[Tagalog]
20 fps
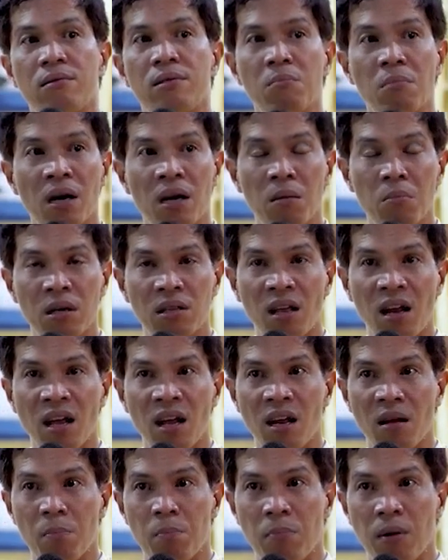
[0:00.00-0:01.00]
Si Maria
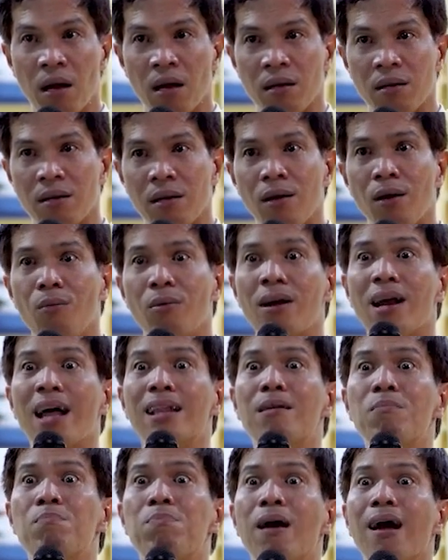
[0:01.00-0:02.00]
Magdalena pa. Ano
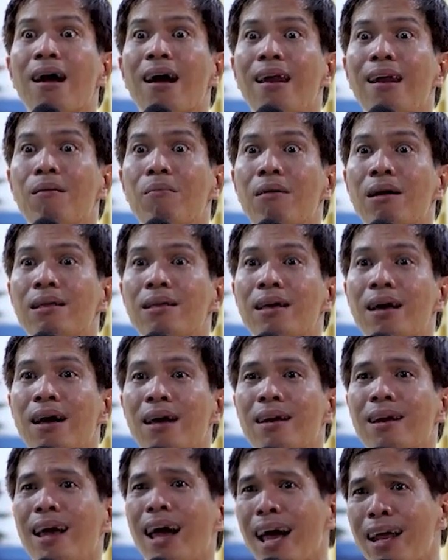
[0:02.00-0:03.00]
natin pakialaman
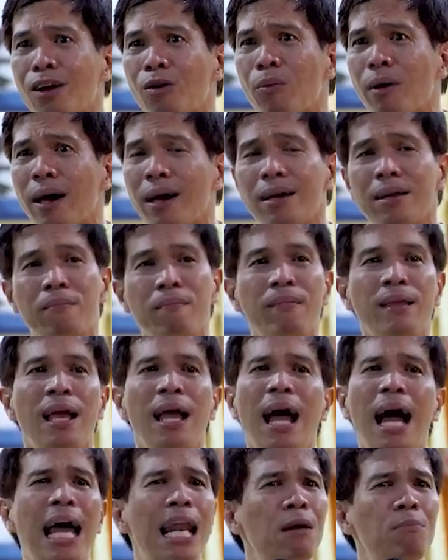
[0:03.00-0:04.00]
yan? Anyway,
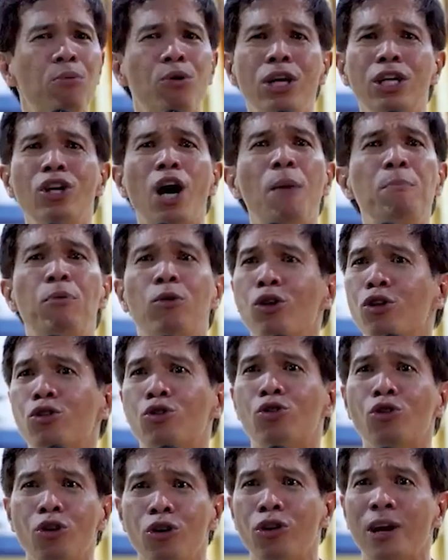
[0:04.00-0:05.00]
alam po ninyo ang punot
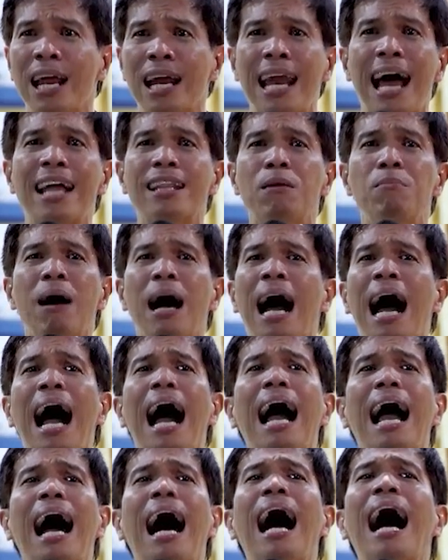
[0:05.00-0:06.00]
dulo ng lahat ng mga
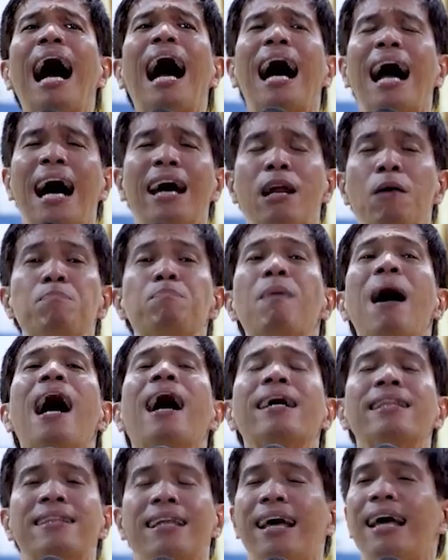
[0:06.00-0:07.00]
hakang-haka na
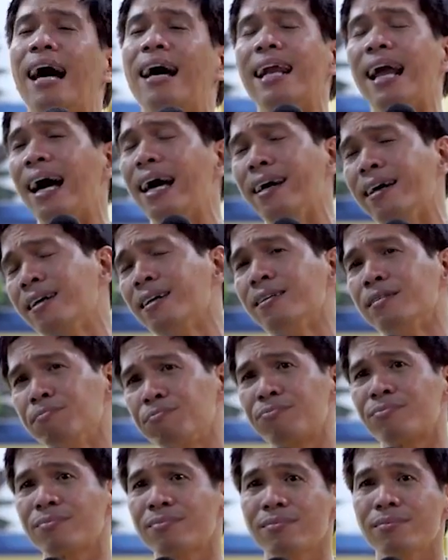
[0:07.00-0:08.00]
pangit na yan ay
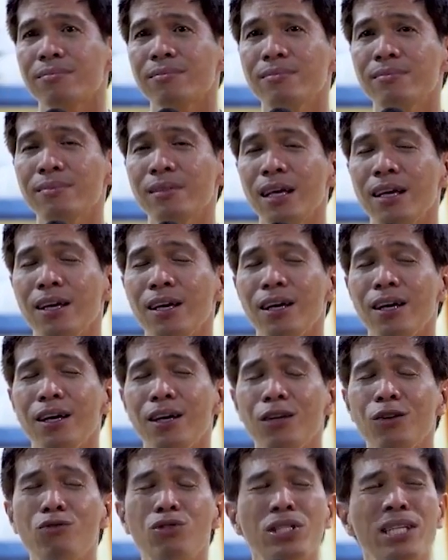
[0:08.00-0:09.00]

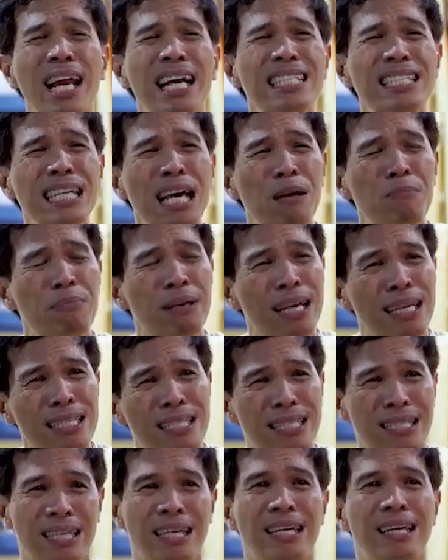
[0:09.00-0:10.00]
yung sinasabi
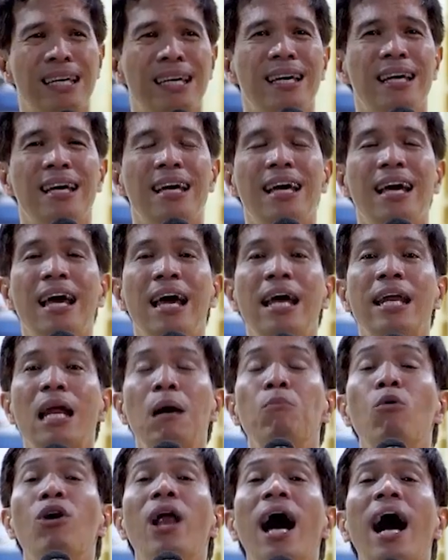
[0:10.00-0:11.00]
kasi,
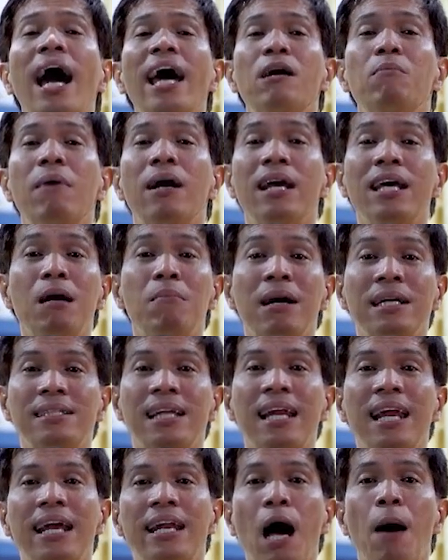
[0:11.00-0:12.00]
na mula kay Maria
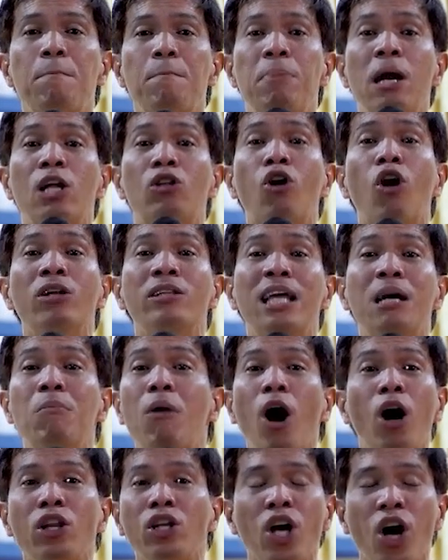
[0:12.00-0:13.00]
Magdalena, pitong
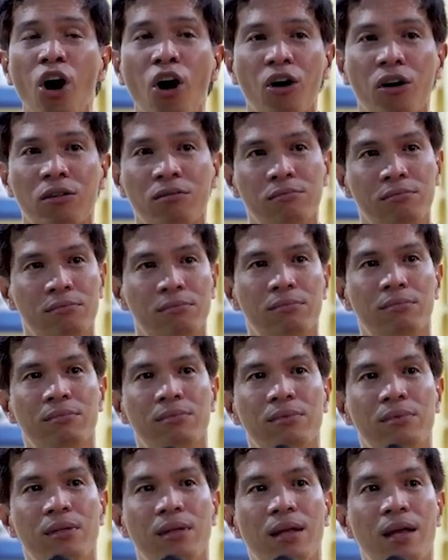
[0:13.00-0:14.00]
demonyo
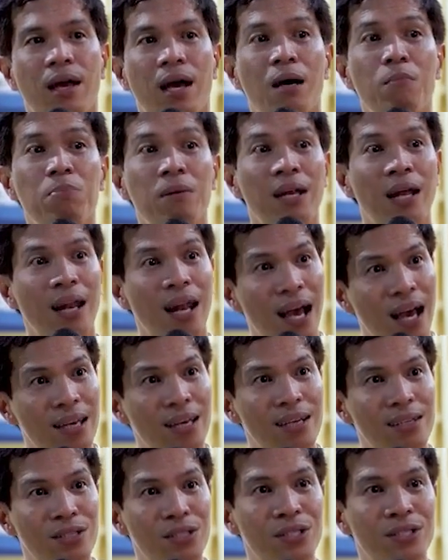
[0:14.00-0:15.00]
ang
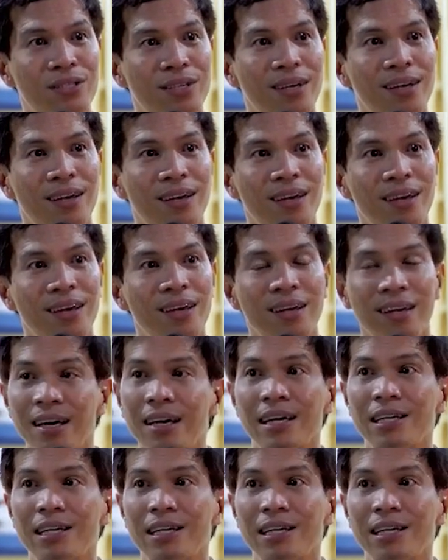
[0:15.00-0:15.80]
pinalayas ni